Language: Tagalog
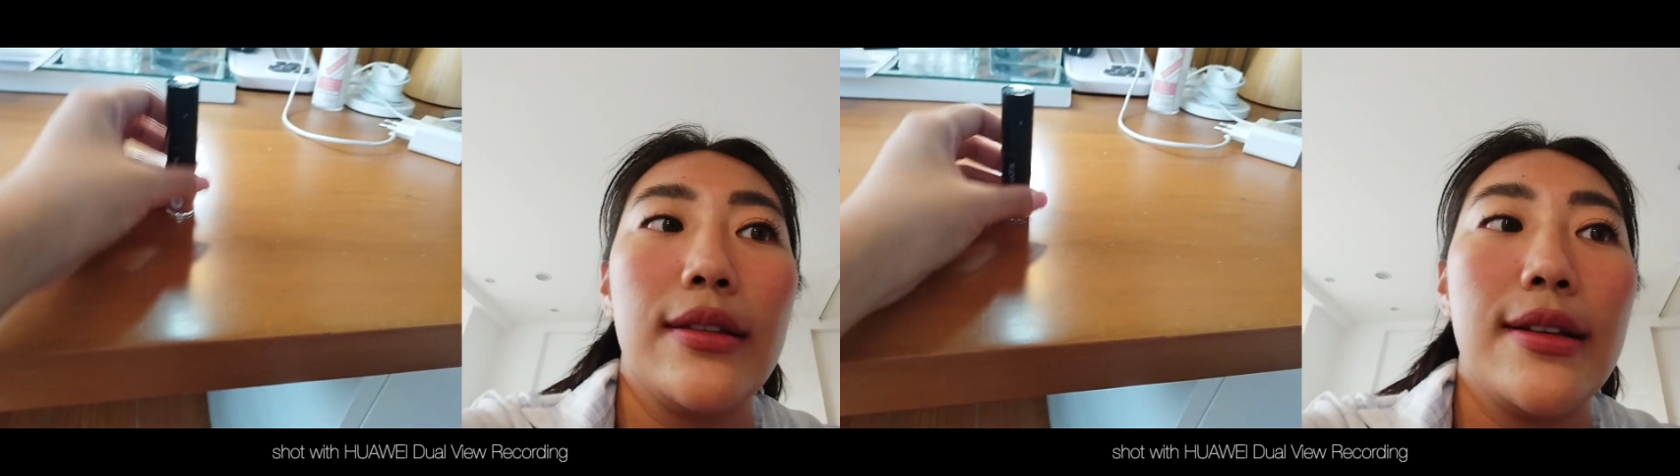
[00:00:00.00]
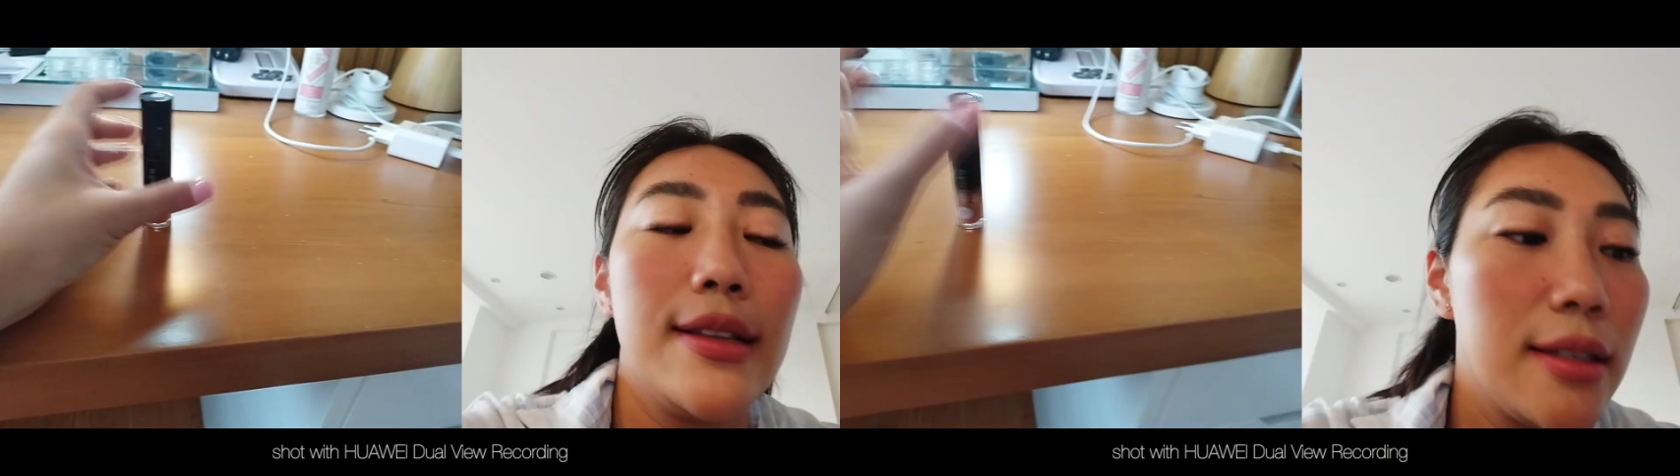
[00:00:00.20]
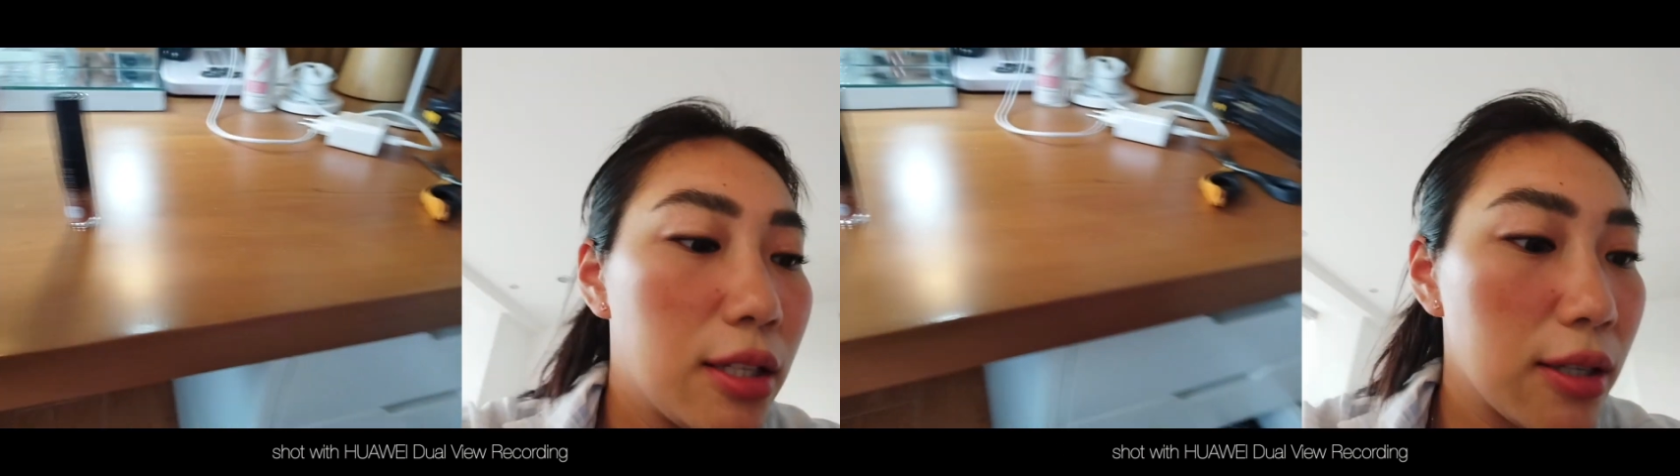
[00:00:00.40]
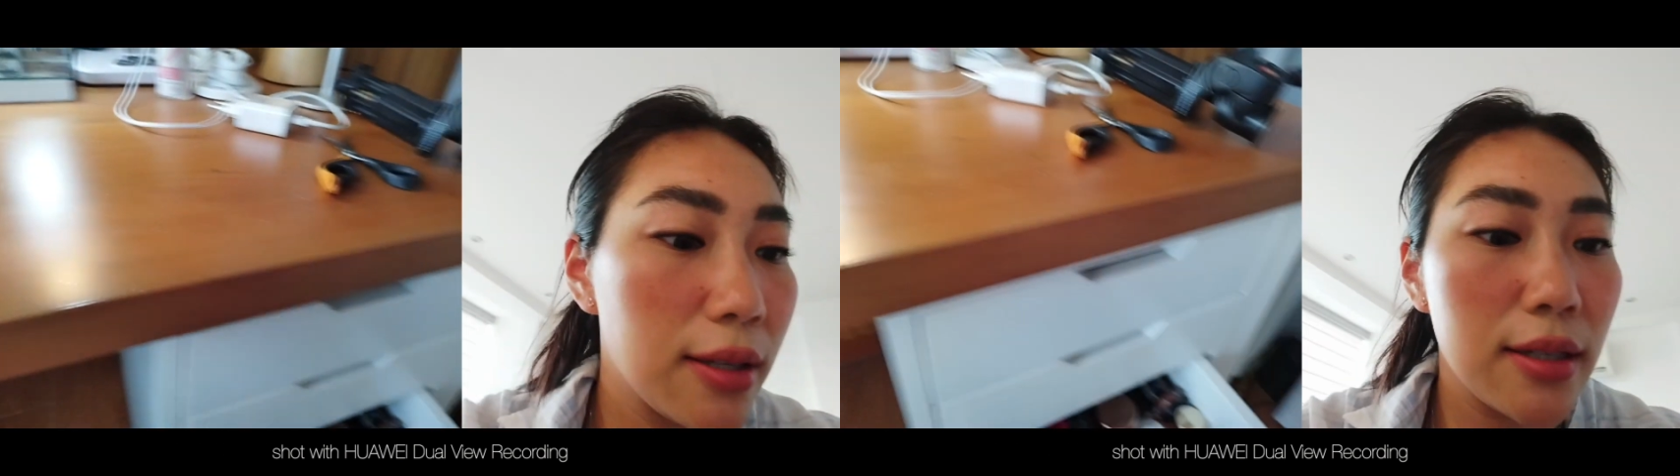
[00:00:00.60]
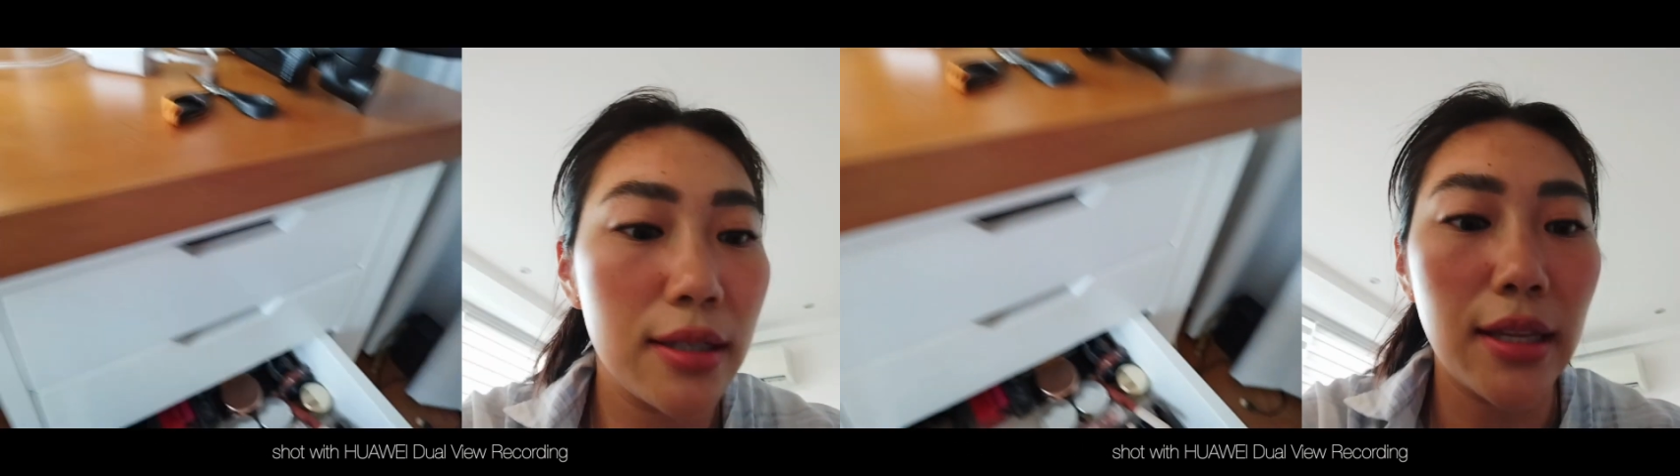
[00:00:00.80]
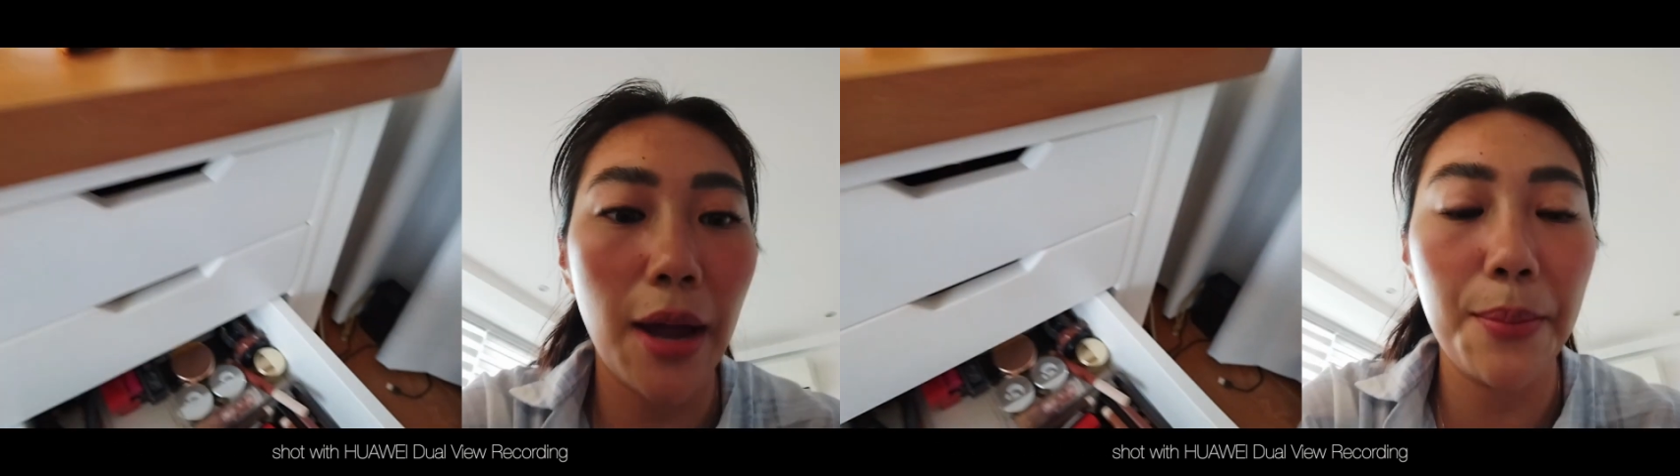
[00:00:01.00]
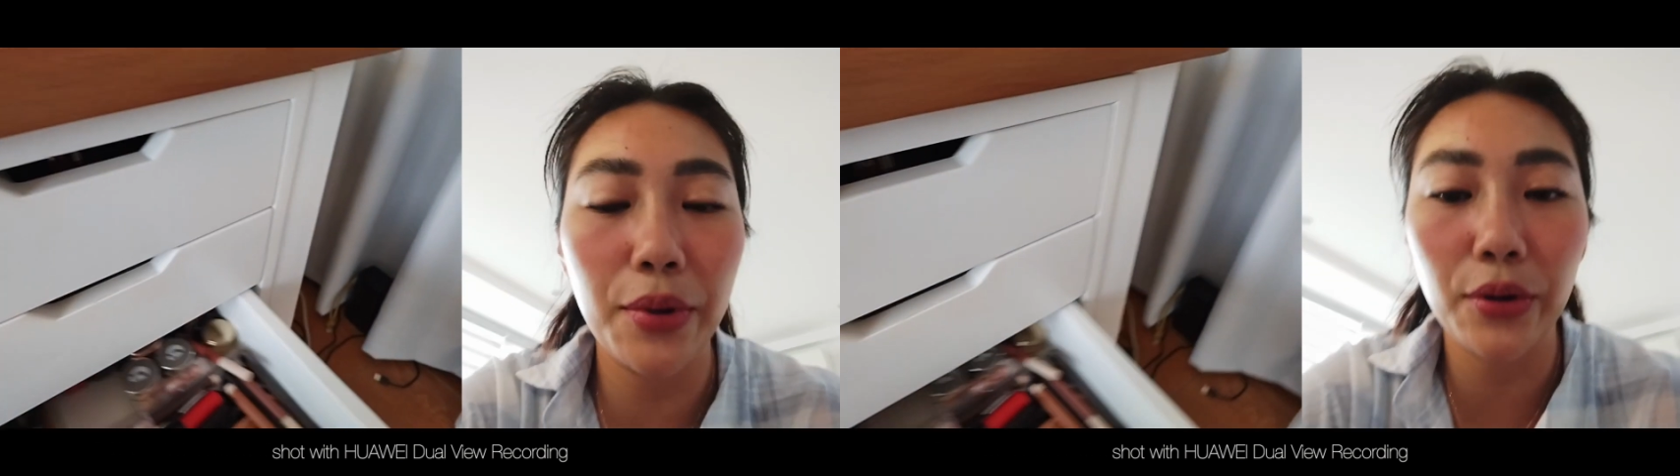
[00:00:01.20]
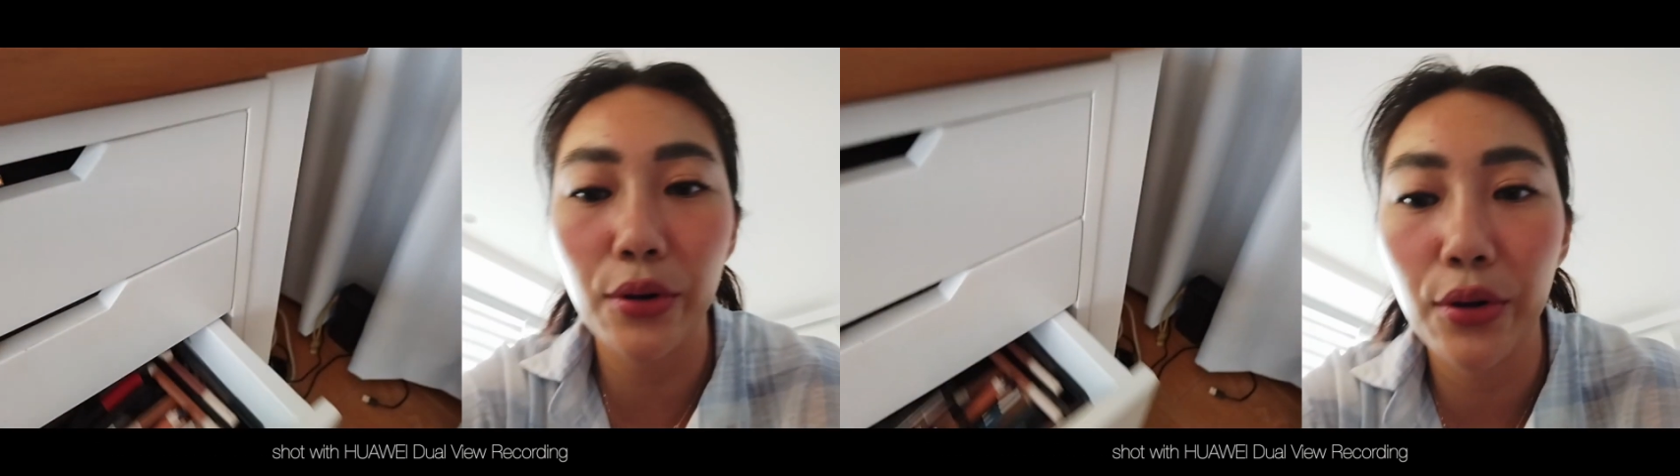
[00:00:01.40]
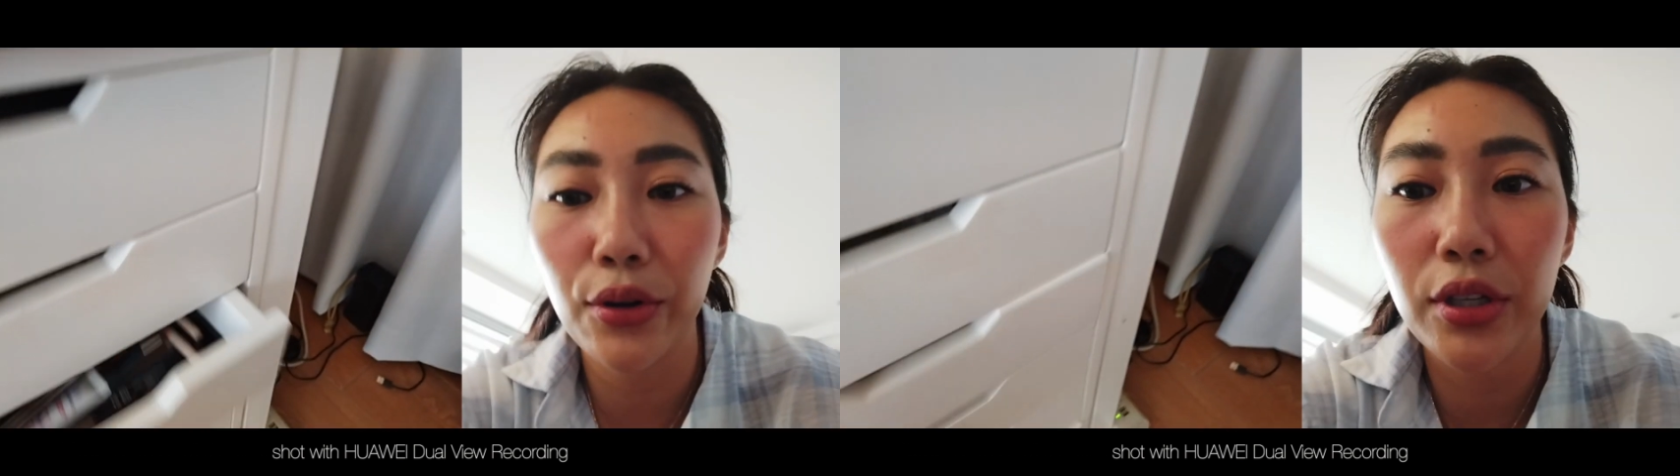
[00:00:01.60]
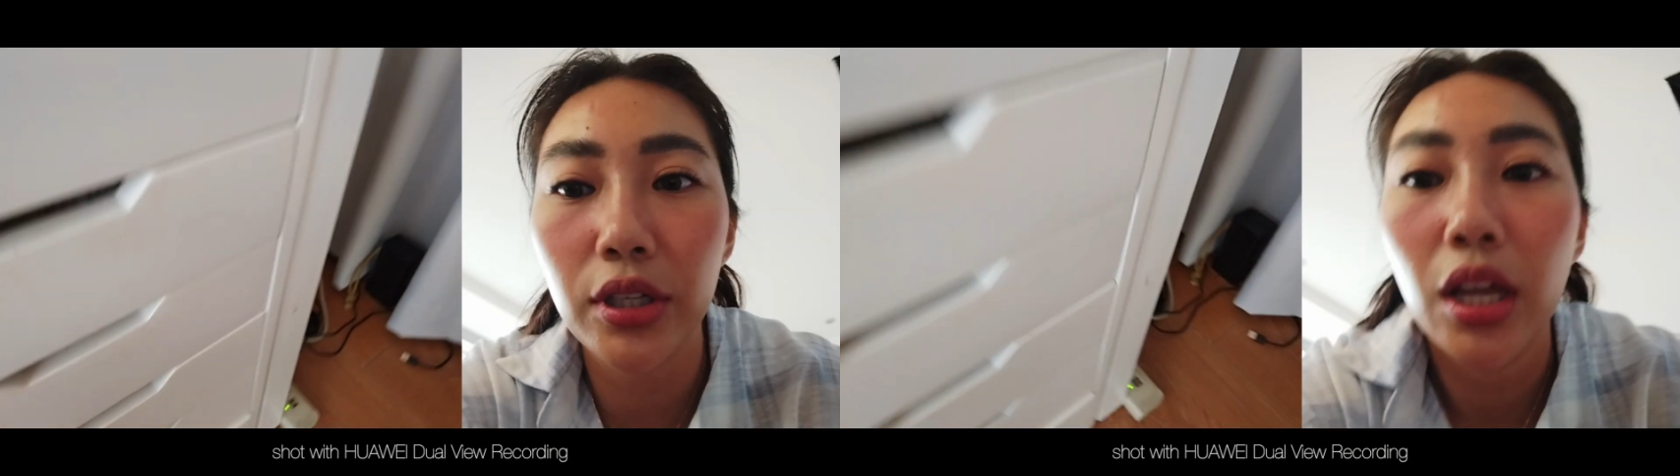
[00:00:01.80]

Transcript: Glitters, tapos